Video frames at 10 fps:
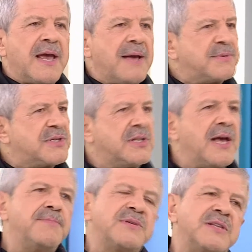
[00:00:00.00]
Hepsi
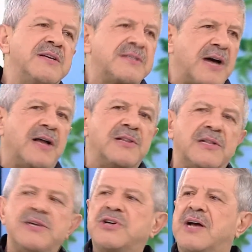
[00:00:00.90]
de hepsi de
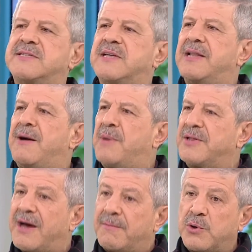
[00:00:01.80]
sağlıklı hiç
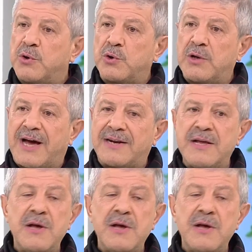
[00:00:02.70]
hastalanmadan büyüdüler.